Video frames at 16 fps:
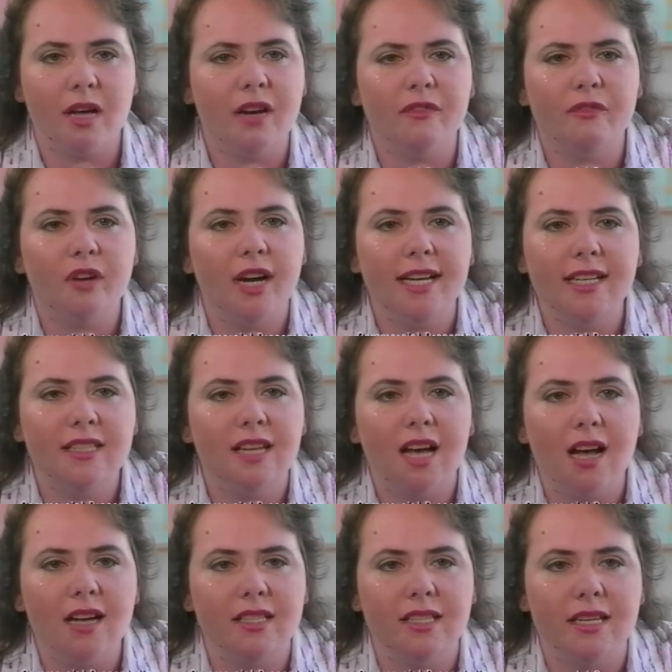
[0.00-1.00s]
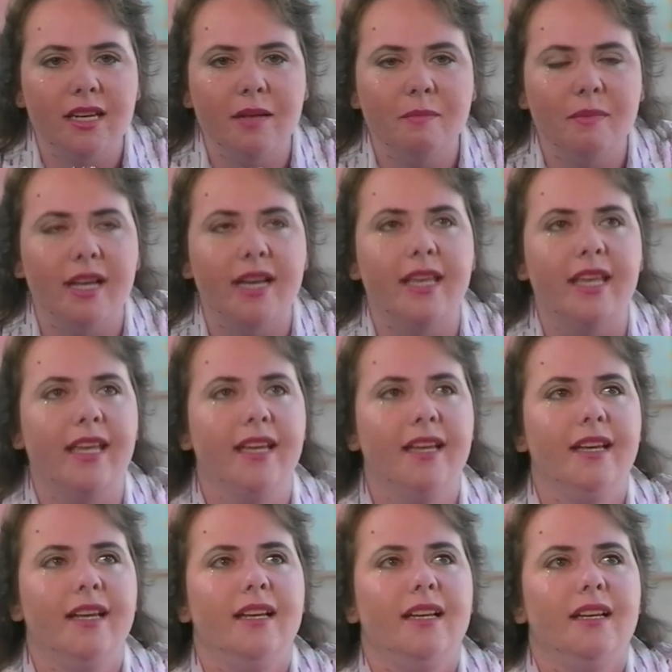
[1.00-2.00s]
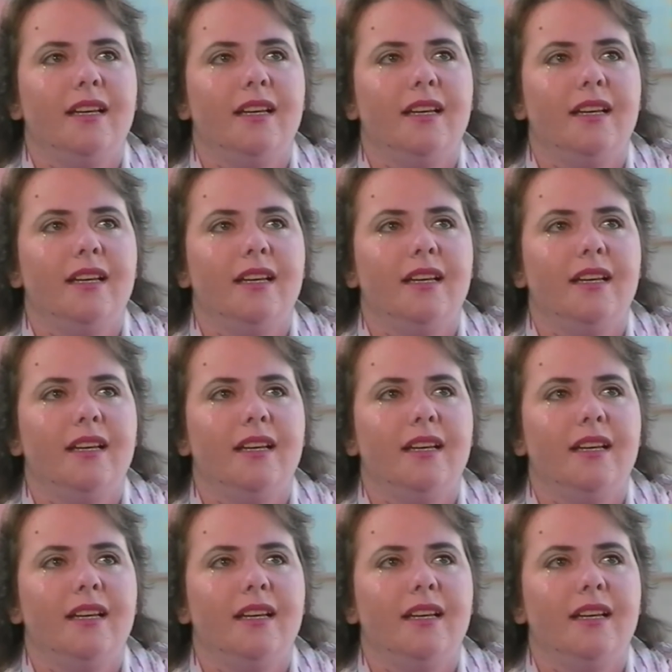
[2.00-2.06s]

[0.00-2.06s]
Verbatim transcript: habe keine Angst, mit jemandem zu sprechen.